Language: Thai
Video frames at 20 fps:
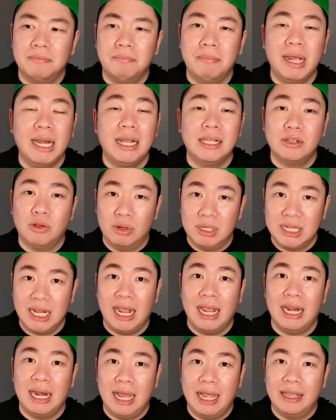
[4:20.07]
ไม่ได้สนใจ
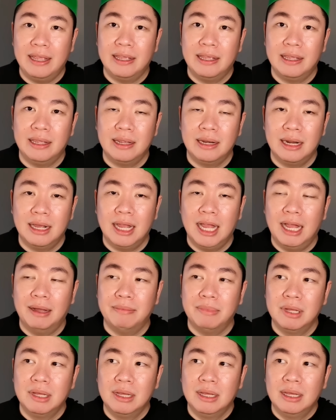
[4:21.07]
อะไรนะครับ
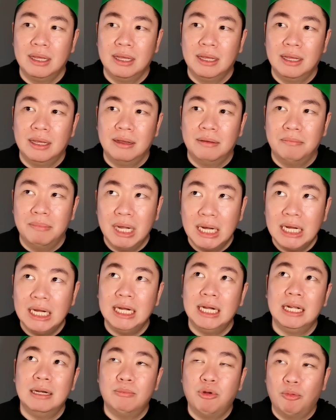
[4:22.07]
เมื่อ
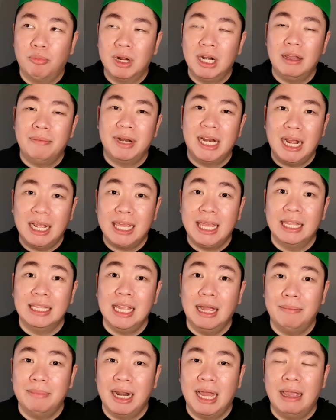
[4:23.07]
คืนผมก็เลยมานั่งเขียน
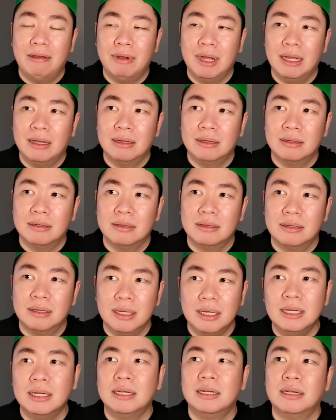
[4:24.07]
ไทม์ไลน์ว่า
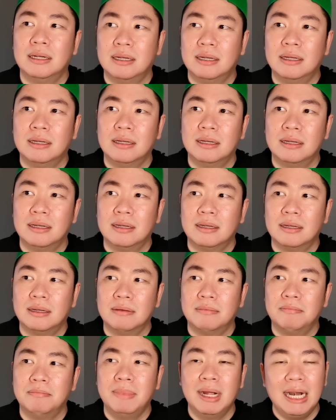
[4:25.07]
เออ
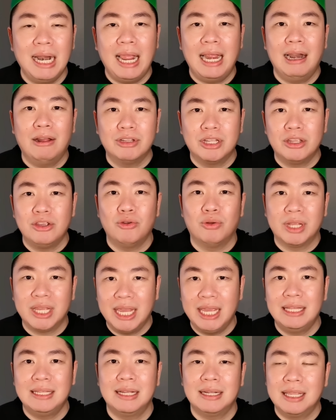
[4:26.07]
เมื่อไหร่เราจะหยุด
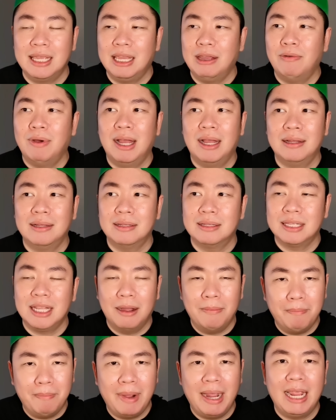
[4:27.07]
คิดสักทีว่า
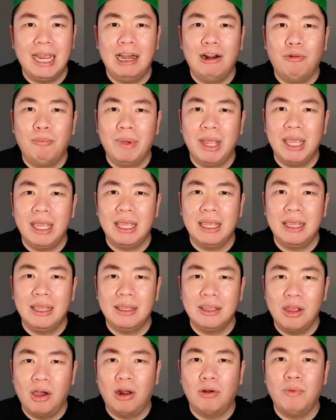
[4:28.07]
ทำไมเราไม่
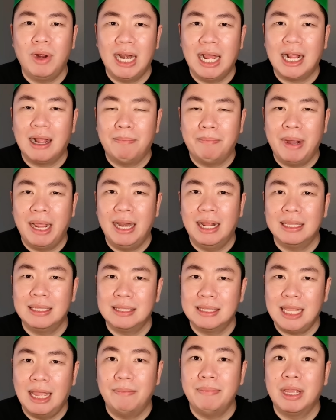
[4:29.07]
ย้อนเวลากลับไปแล้ว
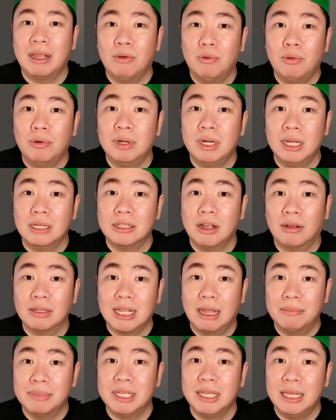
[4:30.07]
ทำอย่างงู้นหนึ่ง สอง
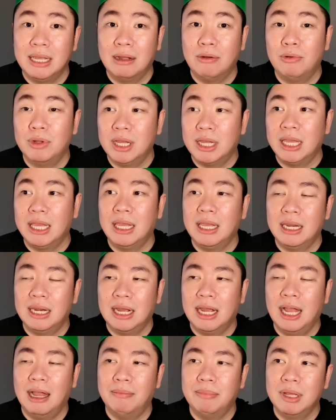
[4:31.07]
สาม สี่อย่างงู้นอย่างนี้
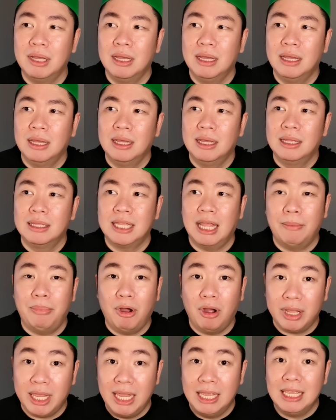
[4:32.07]
นะครับแต่พ
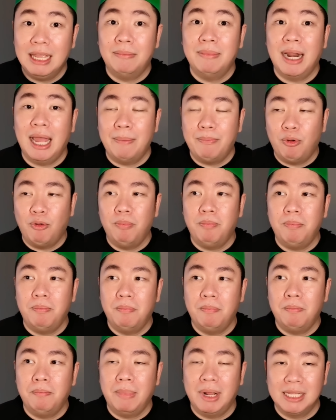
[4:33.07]
อเขียนไทม์ไลน์ปุ๊บ
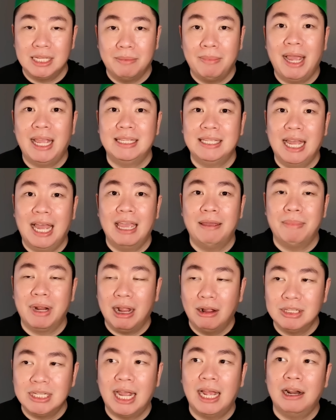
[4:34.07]
มันสบายใจมัน
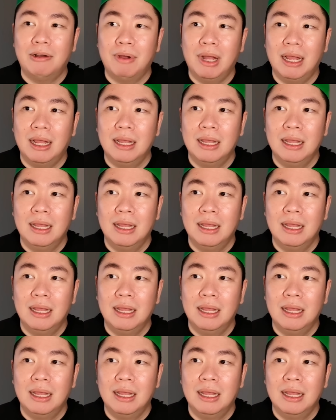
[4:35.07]
เข้าใจแล้วว่า